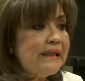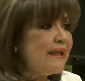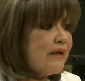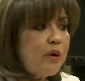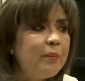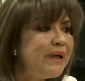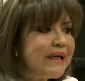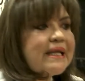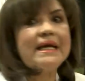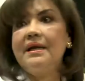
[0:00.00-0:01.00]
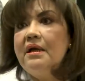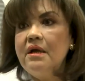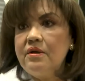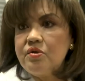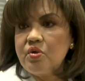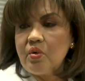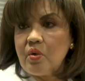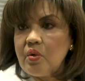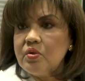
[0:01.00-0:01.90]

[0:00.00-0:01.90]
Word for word: de no perder su,